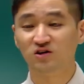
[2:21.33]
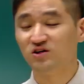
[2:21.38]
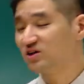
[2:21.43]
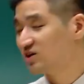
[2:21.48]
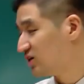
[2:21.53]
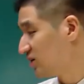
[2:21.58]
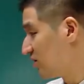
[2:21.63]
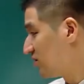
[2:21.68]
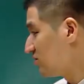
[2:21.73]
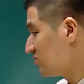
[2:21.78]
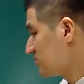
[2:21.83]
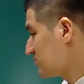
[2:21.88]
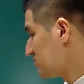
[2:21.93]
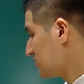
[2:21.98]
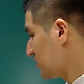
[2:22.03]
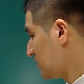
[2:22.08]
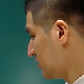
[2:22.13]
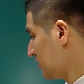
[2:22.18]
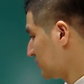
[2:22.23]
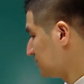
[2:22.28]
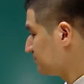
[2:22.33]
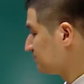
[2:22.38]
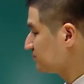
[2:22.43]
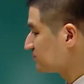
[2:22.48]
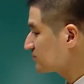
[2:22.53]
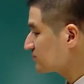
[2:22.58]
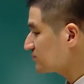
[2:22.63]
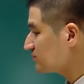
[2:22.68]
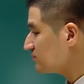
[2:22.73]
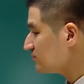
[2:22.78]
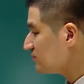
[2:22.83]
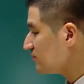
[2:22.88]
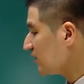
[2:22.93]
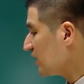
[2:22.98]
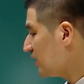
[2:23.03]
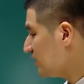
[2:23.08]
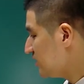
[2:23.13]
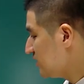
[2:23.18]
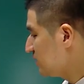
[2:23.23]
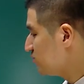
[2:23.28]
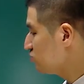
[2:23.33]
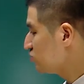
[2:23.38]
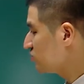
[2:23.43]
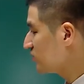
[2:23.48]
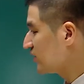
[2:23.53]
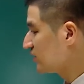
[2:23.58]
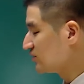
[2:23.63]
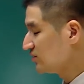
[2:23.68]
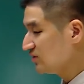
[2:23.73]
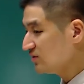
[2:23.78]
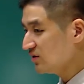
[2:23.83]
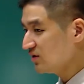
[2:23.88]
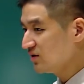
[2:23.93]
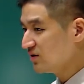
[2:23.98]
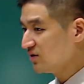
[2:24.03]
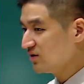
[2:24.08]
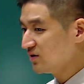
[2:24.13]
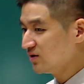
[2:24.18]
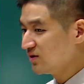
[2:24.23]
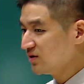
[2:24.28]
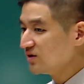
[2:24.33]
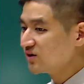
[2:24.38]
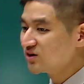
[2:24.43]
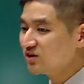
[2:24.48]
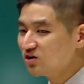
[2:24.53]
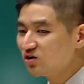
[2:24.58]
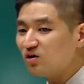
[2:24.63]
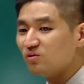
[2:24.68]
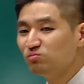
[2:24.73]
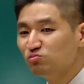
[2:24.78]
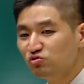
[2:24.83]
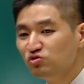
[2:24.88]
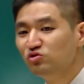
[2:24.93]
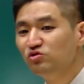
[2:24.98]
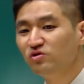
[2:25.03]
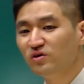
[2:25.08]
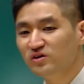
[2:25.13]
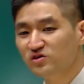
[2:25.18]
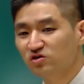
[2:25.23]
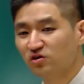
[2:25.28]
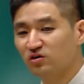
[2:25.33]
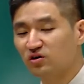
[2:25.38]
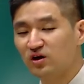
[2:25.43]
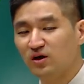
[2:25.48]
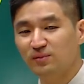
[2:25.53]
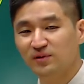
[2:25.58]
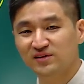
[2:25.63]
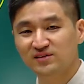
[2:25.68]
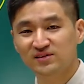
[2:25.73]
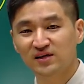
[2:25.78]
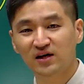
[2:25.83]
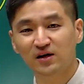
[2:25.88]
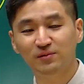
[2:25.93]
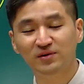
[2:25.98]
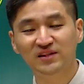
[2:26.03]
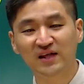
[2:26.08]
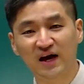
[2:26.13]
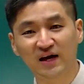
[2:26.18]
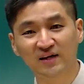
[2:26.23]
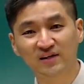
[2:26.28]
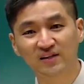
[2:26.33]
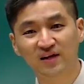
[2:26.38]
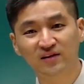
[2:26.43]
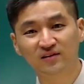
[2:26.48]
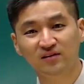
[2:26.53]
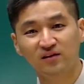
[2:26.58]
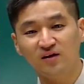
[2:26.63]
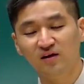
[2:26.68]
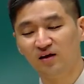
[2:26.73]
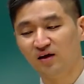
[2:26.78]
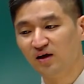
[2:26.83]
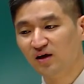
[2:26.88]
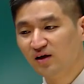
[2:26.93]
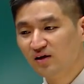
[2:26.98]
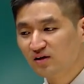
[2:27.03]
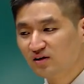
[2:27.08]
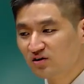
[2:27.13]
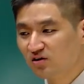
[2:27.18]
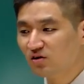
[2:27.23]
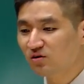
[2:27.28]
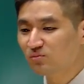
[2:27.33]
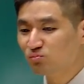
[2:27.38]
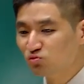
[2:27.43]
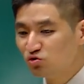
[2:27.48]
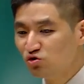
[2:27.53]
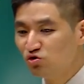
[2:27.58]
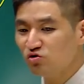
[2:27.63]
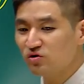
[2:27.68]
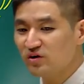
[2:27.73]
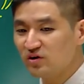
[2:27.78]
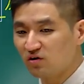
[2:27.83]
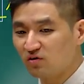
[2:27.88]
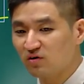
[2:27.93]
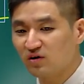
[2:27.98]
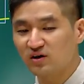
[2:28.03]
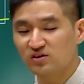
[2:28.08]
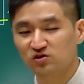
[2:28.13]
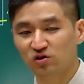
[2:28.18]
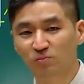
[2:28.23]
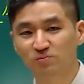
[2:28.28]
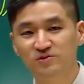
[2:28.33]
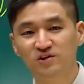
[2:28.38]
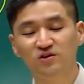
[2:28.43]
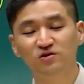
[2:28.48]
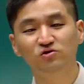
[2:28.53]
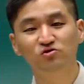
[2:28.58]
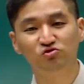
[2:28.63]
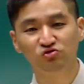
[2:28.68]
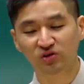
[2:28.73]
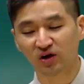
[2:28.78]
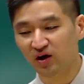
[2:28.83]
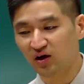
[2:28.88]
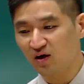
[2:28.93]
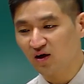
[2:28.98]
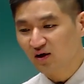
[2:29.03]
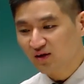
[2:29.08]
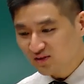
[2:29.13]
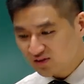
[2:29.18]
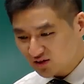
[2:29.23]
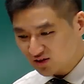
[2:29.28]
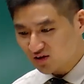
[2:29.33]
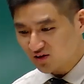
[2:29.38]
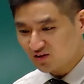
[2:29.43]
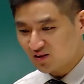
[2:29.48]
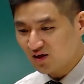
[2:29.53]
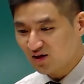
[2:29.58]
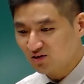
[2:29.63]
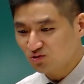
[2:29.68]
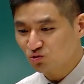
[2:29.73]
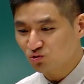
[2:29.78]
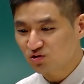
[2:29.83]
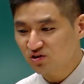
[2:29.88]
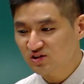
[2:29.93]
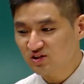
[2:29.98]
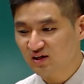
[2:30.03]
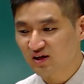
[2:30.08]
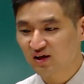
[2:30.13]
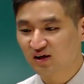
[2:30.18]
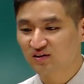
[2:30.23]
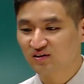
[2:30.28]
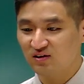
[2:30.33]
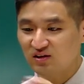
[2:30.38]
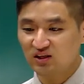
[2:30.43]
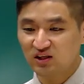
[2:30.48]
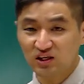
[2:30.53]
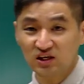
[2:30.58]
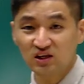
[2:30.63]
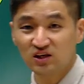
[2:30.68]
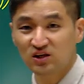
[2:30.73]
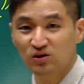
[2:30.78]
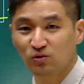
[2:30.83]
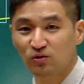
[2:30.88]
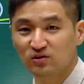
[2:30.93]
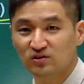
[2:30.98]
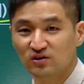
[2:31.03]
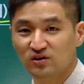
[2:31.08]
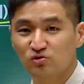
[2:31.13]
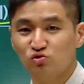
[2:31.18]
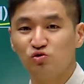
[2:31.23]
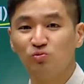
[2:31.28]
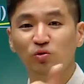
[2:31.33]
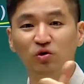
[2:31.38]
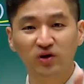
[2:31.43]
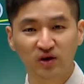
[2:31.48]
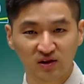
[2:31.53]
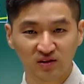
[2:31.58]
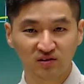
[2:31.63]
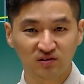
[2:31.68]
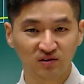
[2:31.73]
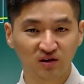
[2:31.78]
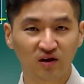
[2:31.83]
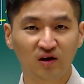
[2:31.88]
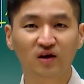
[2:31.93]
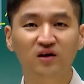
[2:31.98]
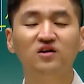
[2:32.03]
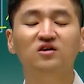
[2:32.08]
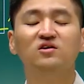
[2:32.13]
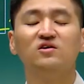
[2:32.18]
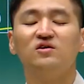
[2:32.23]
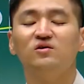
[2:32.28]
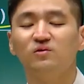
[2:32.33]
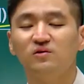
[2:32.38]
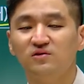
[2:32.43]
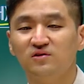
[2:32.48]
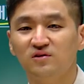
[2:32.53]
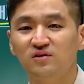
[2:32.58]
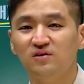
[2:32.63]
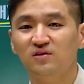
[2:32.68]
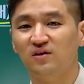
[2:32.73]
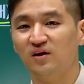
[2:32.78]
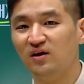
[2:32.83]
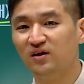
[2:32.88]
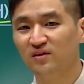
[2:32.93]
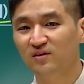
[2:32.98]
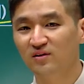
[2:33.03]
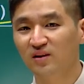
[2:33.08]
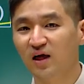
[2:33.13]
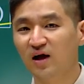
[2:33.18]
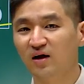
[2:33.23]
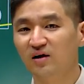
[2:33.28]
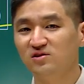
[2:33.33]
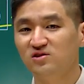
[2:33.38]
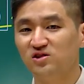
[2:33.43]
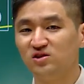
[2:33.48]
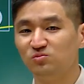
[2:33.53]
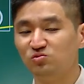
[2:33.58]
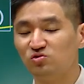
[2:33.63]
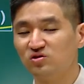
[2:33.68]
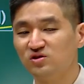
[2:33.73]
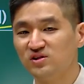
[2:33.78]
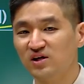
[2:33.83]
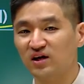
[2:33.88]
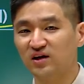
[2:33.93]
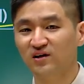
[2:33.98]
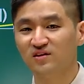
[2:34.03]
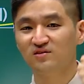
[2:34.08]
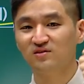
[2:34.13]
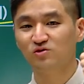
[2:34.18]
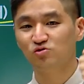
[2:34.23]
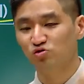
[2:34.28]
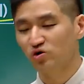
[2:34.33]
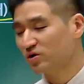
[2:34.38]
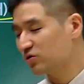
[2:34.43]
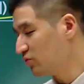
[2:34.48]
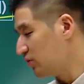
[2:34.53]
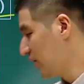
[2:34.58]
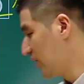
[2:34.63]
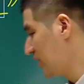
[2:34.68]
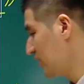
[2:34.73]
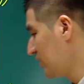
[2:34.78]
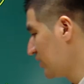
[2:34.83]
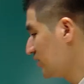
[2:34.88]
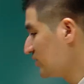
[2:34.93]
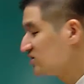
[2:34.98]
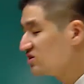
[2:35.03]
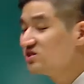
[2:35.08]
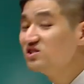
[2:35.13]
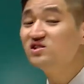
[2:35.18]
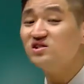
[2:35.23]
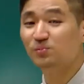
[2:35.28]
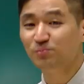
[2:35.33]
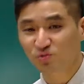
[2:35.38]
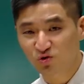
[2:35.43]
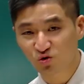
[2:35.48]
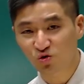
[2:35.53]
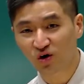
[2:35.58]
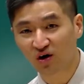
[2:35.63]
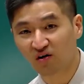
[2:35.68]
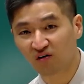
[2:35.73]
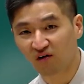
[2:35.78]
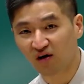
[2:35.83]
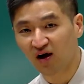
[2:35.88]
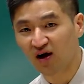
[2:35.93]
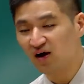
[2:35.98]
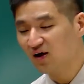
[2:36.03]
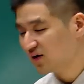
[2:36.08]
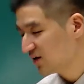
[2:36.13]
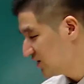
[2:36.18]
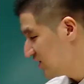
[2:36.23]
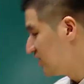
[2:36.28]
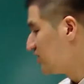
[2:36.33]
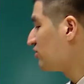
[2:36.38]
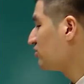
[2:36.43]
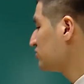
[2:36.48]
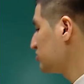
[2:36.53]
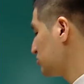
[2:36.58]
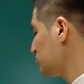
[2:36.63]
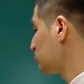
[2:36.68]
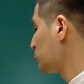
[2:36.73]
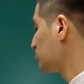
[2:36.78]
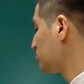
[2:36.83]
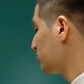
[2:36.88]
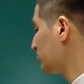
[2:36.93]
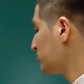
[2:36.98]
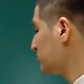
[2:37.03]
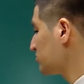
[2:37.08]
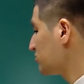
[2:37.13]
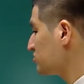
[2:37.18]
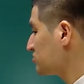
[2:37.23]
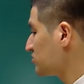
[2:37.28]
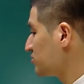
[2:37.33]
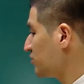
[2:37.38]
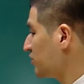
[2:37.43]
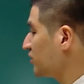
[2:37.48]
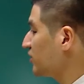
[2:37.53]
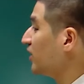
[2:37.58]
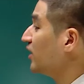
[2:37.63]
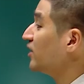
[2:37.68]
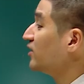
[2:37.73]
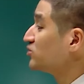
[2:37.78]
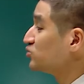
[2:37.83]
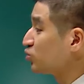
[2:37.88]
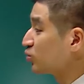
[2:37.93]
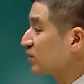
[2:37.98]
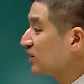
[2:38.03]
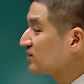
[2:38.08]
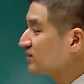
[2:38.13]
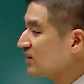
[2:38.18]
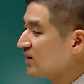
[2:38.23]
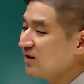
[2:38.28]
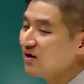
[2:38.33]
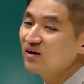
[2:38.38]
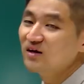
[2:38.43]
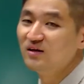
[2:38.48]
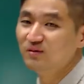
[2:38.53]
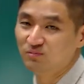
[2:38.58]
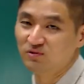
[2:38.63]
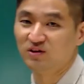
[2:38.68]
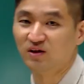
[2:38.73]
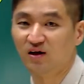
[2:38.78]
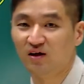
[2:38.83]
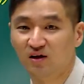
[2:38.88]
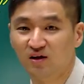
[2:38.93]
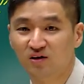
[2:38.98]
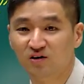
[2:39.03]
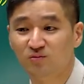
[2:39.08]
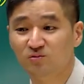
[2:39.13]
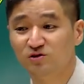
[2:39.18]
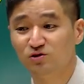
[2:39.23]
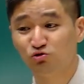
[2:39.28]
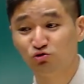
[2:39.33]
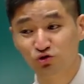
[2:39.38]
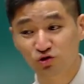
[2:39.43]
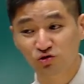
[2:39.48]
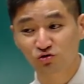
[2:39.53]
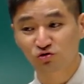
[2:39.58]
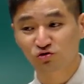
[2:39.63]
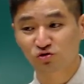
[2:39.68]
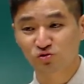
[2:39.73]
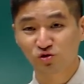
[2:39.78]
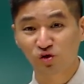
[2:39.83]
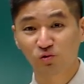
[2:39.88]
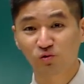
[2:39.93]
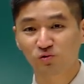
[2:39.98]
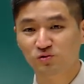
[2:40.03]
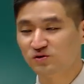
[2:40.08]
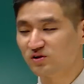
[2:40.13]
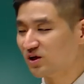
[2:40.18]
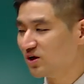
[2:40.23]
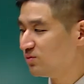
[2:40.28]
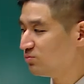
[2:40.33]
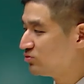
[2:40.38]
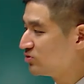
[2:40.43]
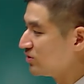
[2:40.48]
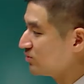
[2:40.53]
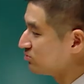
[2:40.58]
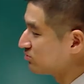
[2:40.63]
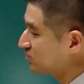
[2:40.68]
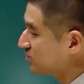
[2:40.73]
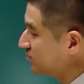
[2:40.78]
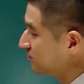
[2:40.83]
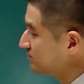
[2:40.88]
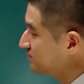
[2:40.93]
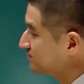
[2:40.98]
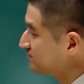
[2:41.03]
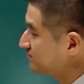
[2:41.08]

그 근거 쓰기. 이 문단은 그런 물류에 적합한 사람이 나긴 한데 그런 물류의 여러 가지 업체들 중에 특히 대한통운이 지향하는 이 키워드에 주목했는데 그 키워드는 내가 직무를 잘하는데 최고야. 진짜 필요한 거야. 이런 식으로 저는 썼으면 좋겠다입니다. 그럼 이제 구체적으로 좀 써봅시다. 일 문단부터.